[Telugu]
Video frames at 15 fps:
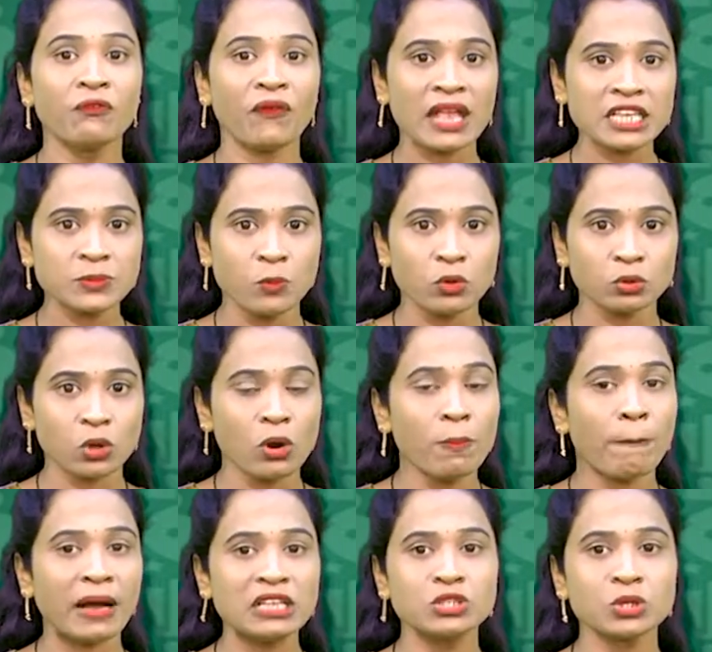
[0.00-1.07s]
ఫేస్బుక్తో
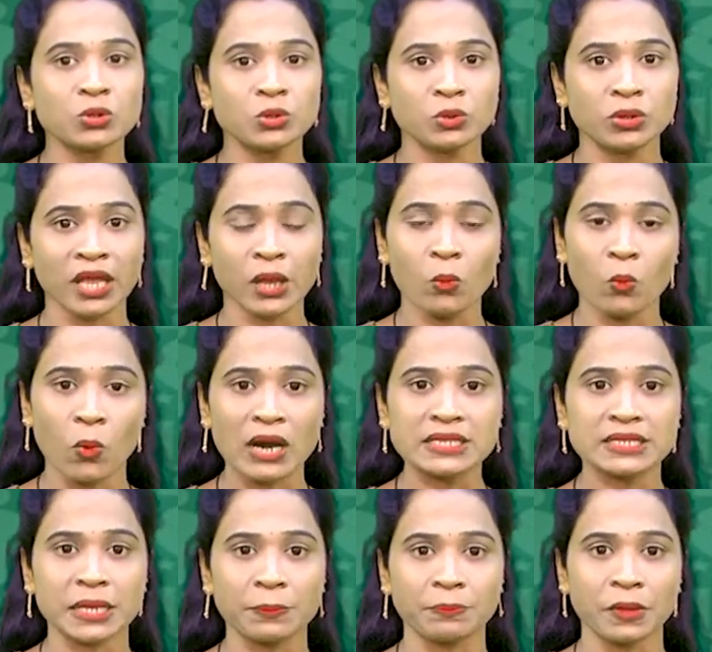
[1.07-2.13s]
పంచుకొనుంది
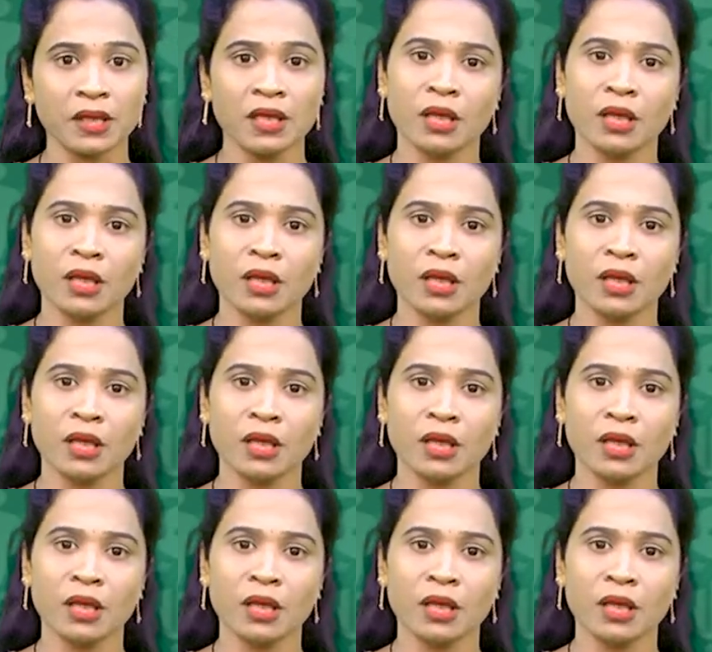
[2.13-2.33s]
వాట్సాప్